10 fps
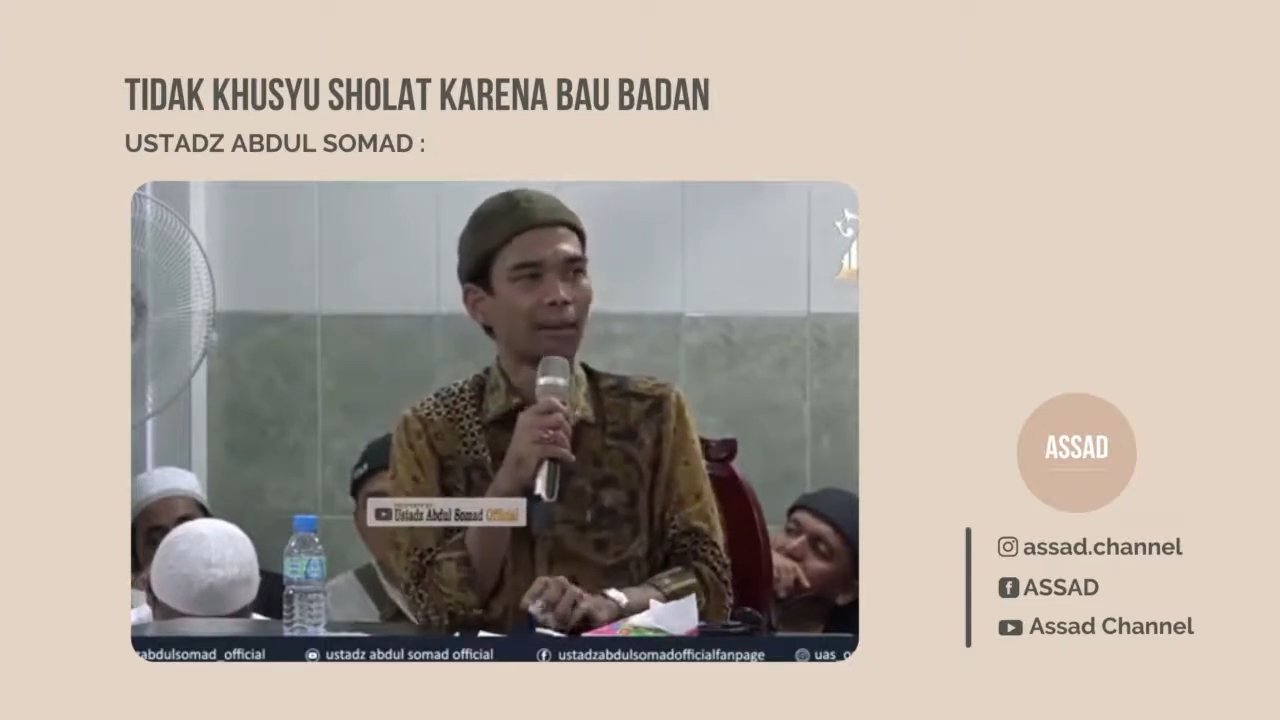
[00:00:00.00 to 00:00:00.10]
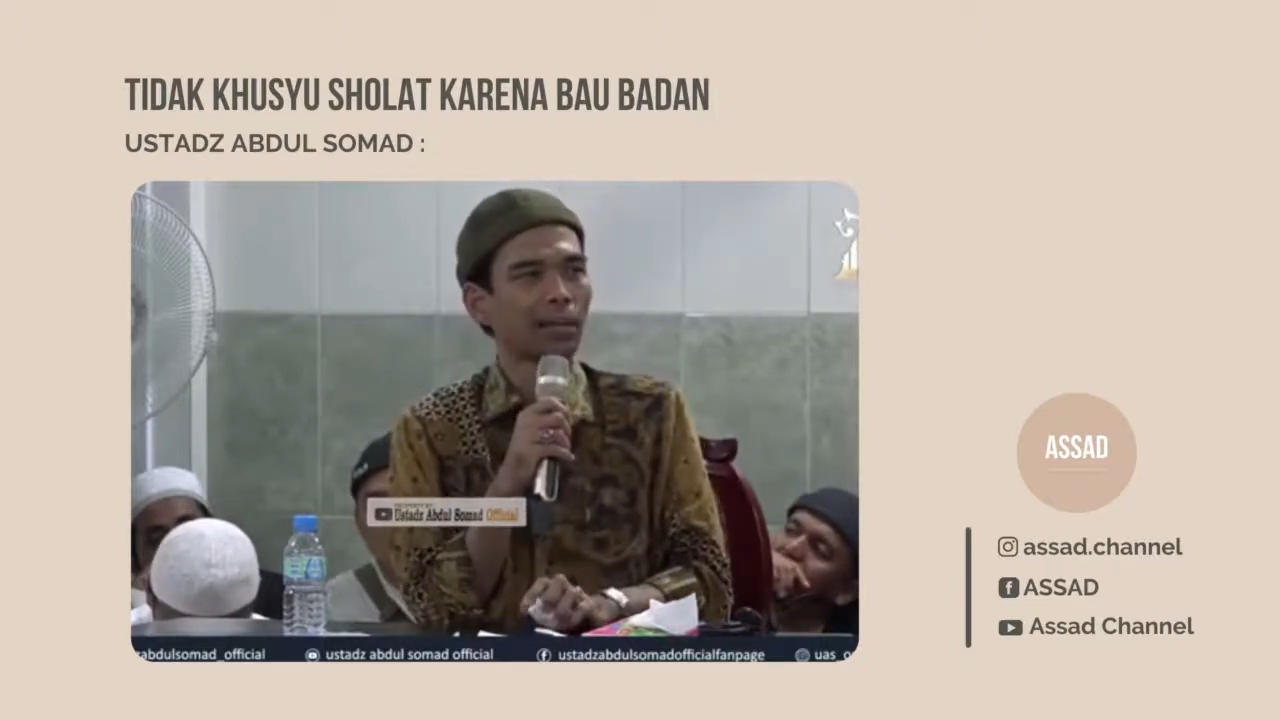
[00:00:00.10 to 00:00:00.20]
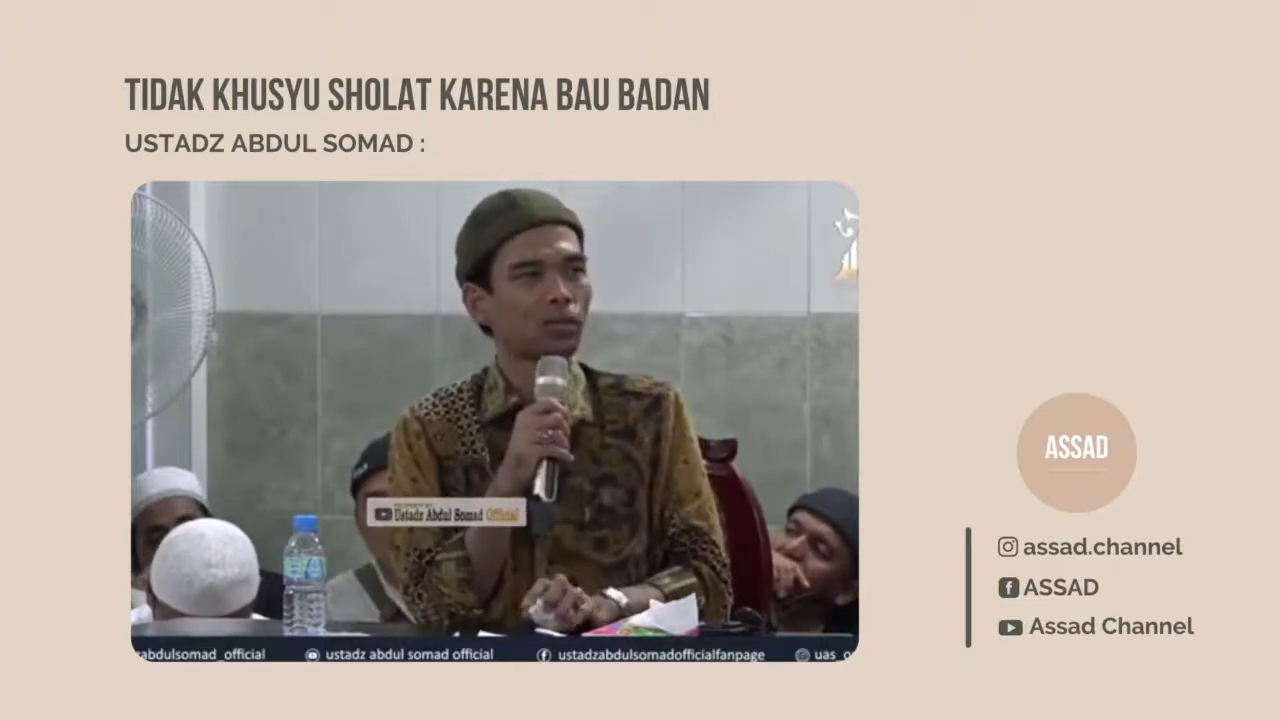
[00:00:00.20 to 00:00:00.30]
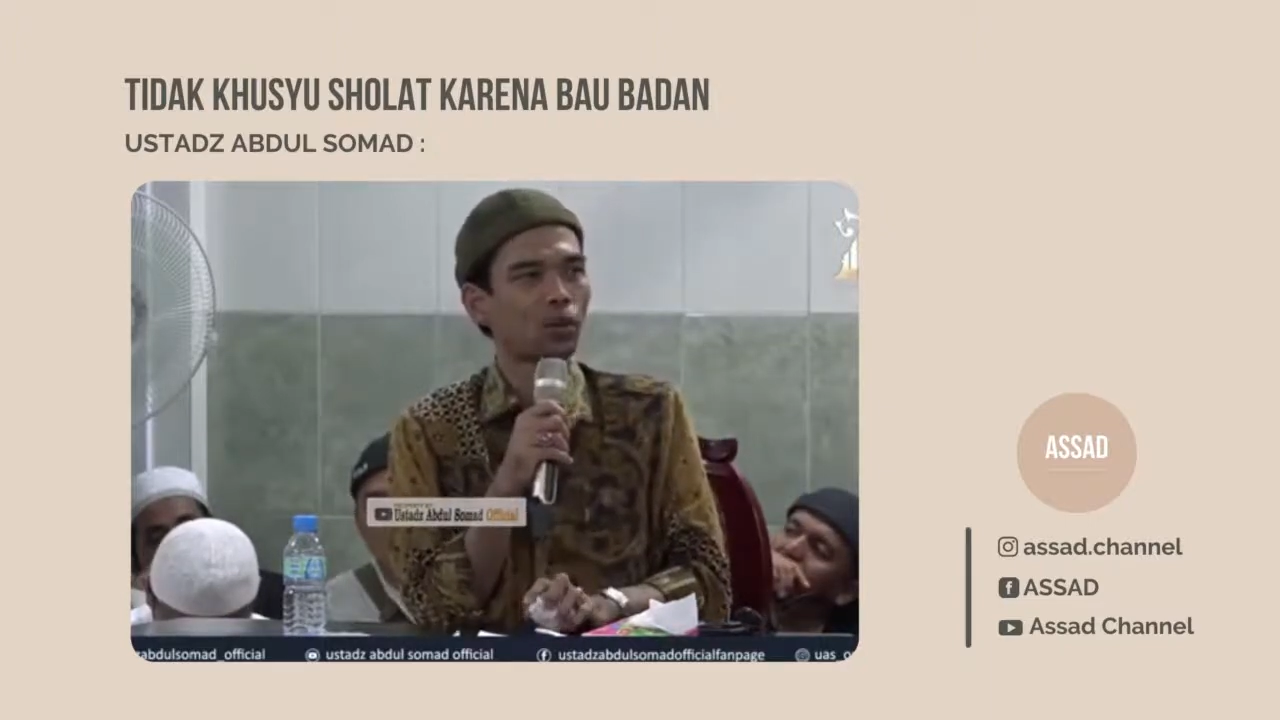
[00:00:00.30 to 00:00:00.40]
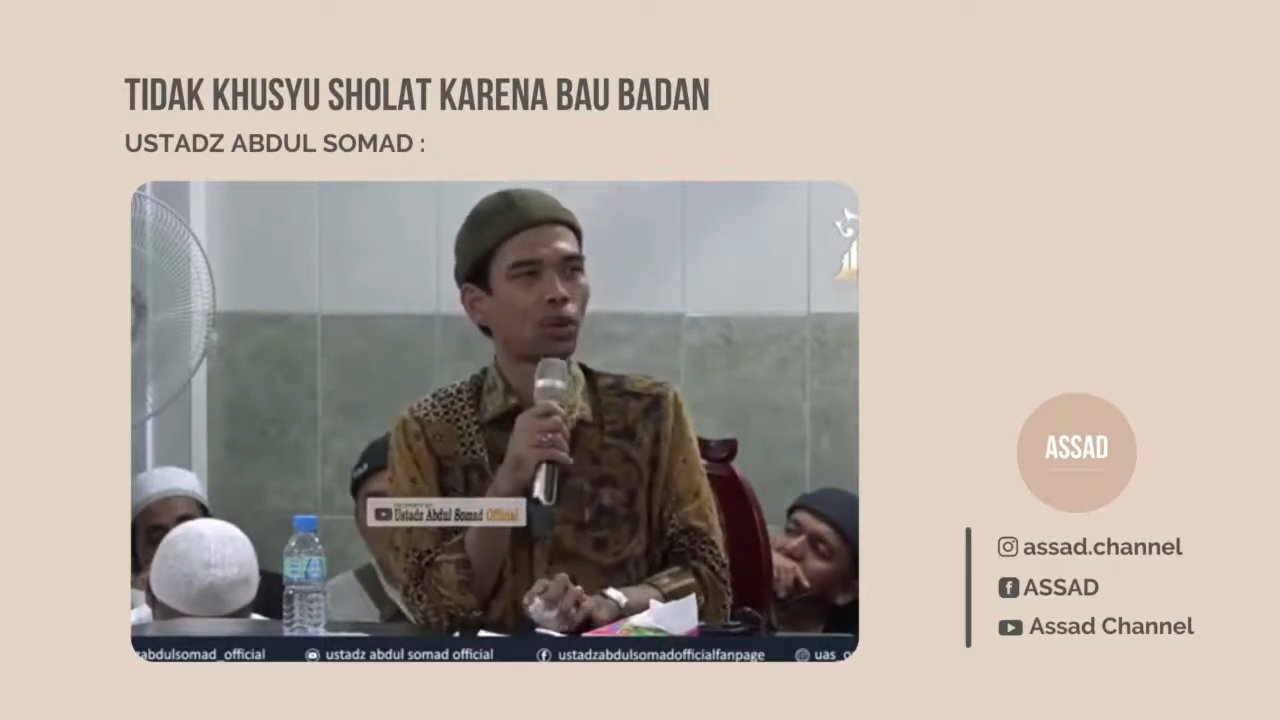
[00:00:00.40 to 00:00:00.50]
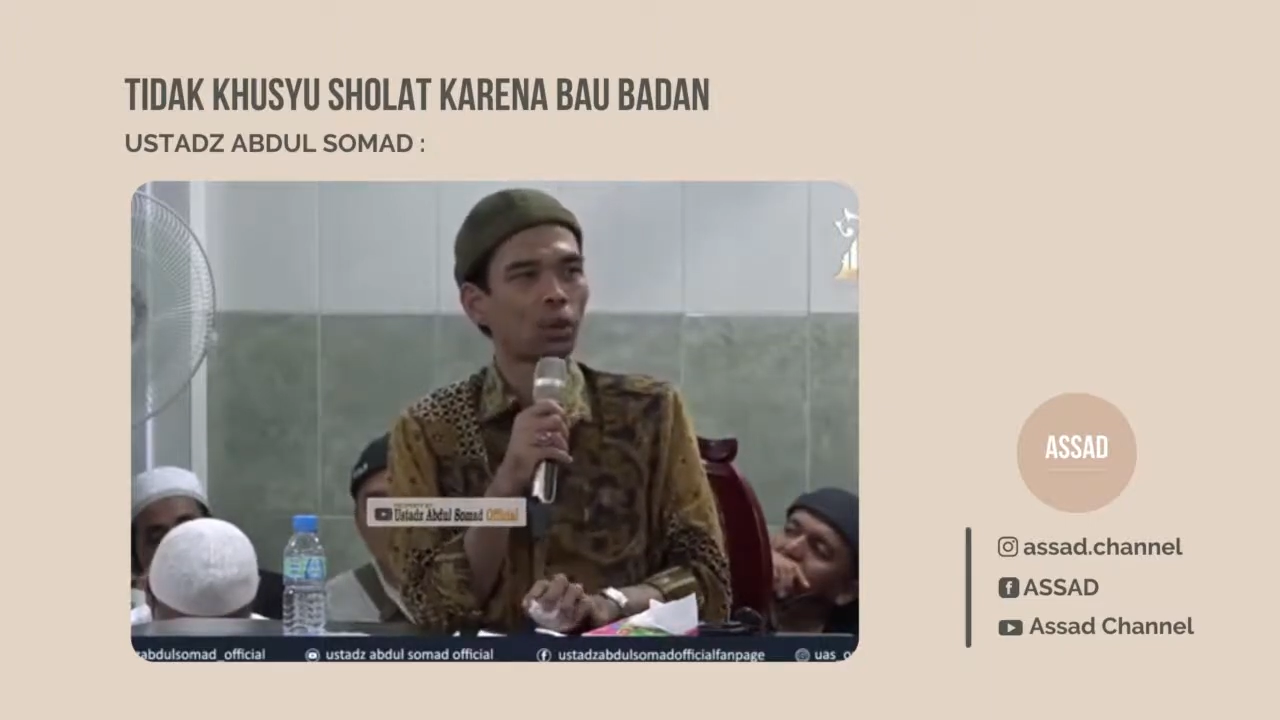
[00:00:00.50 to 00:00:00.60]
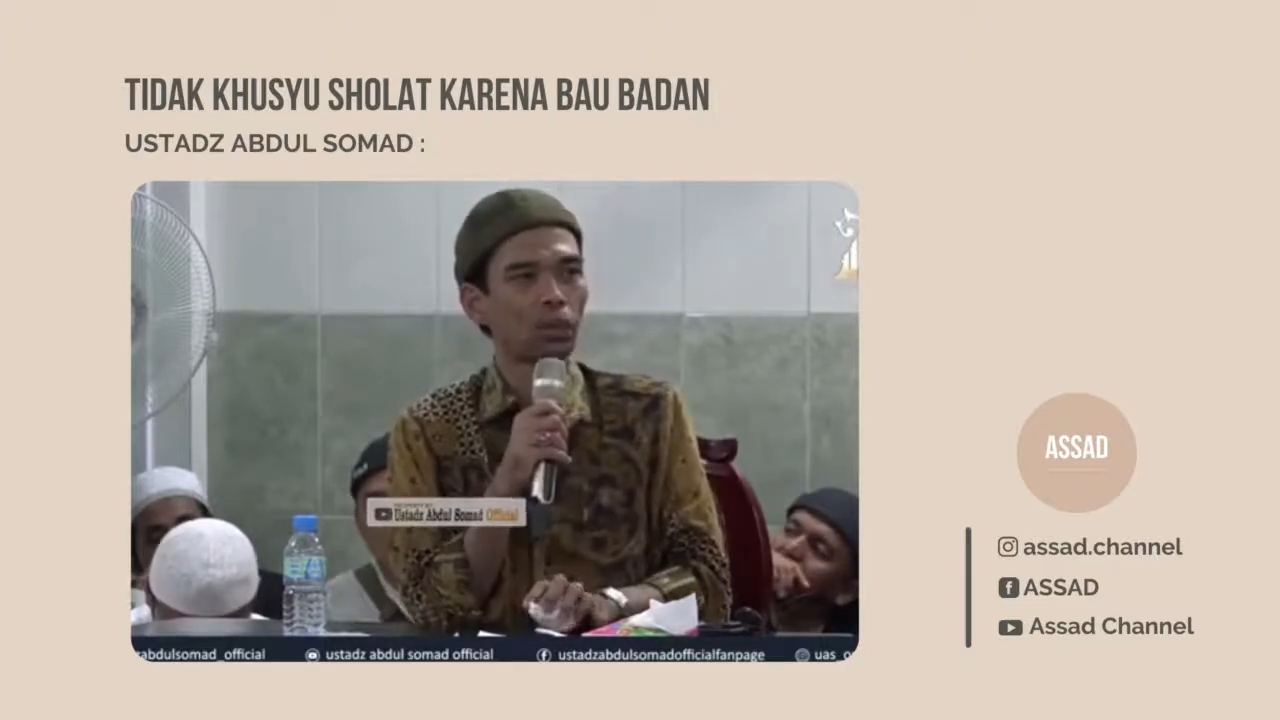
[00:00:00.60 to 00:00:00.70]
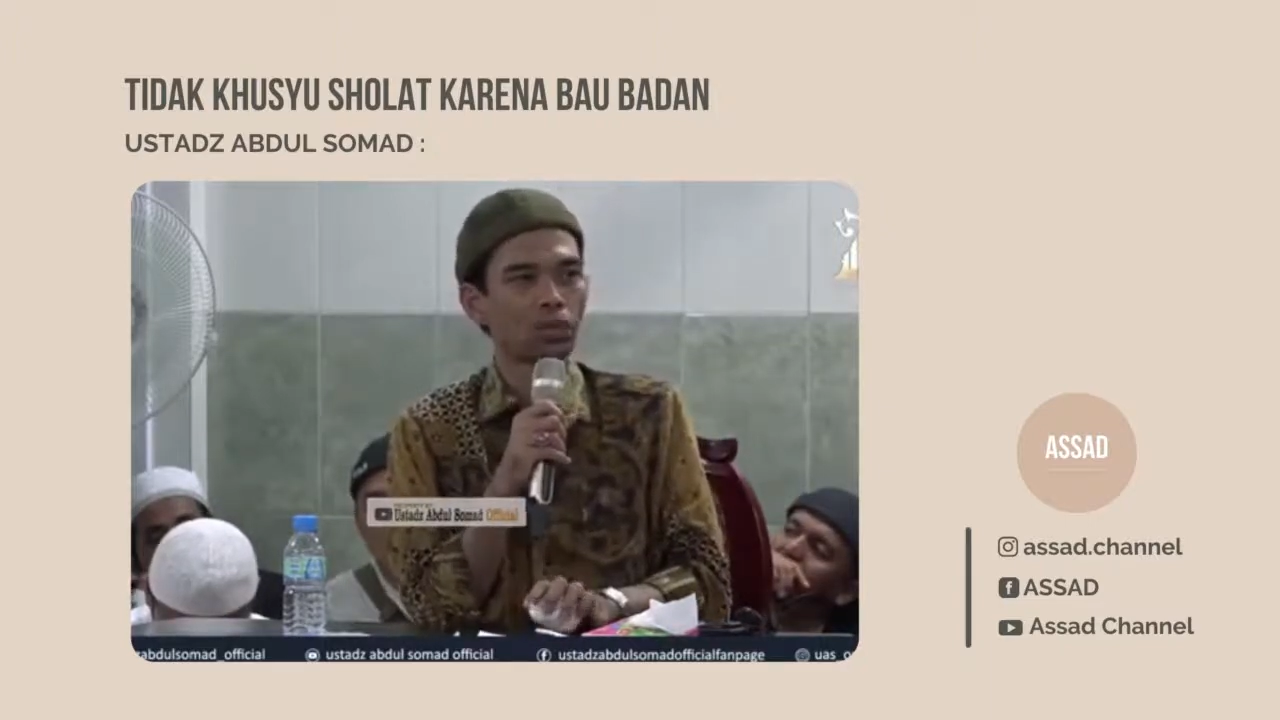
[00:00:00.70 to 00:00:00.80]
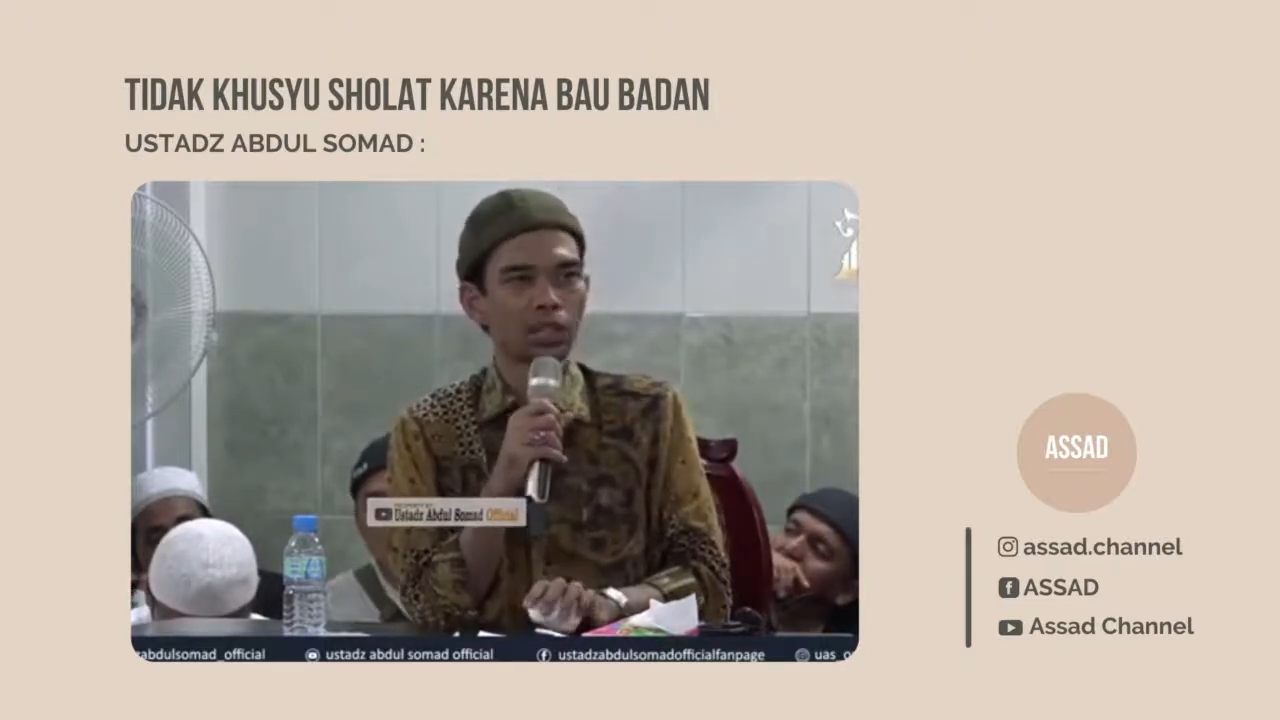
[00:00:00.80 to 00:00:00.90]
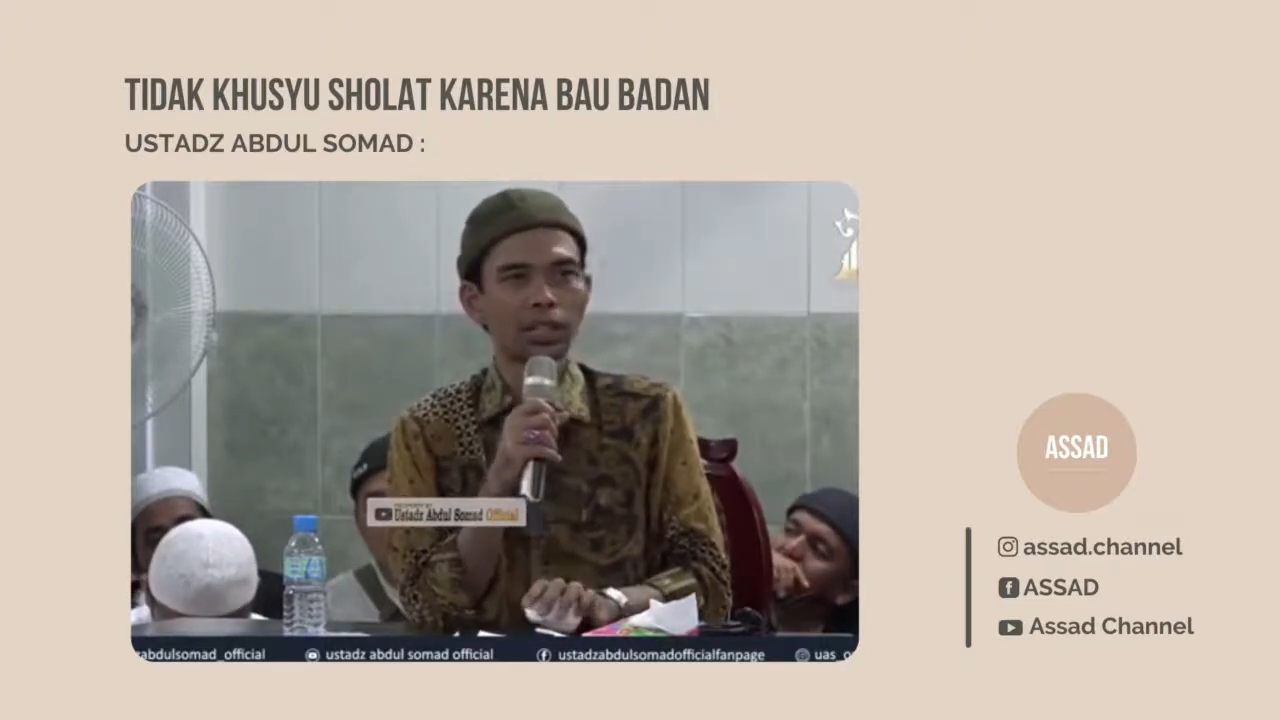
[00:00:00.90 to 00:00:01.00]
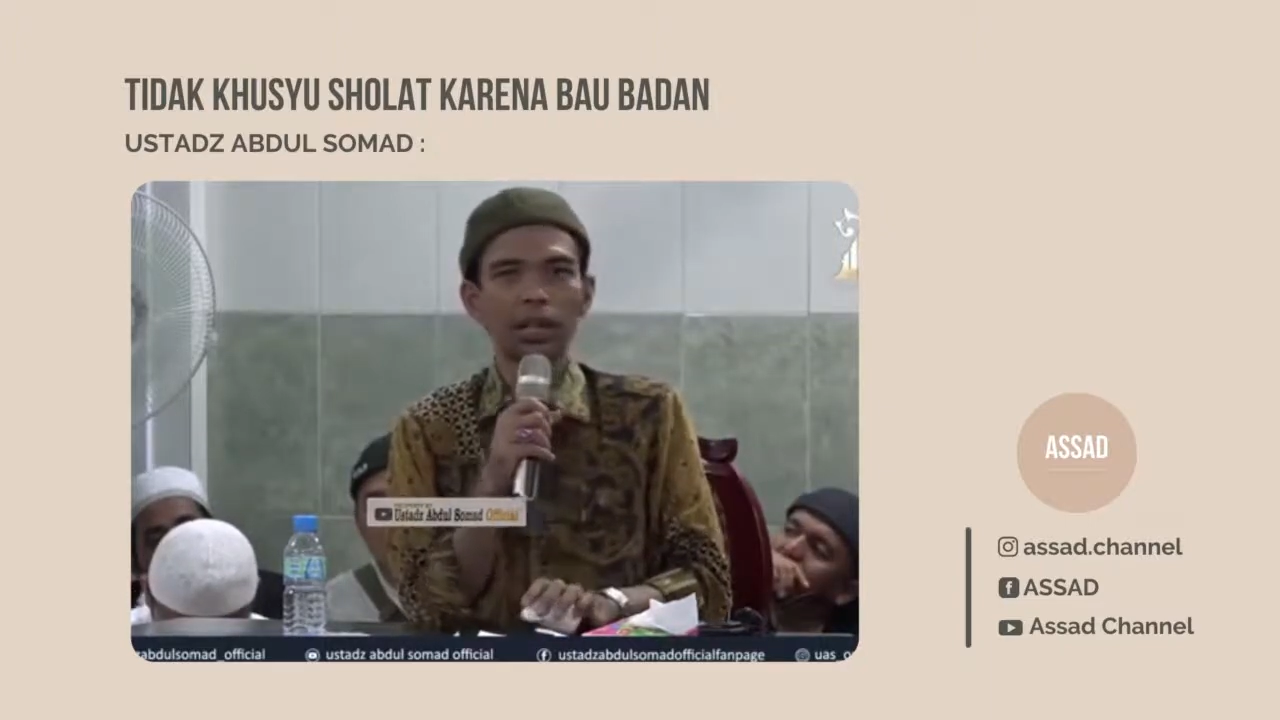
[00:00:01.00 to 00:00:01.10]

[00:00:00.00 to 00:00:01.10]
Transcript: masuk ke masjid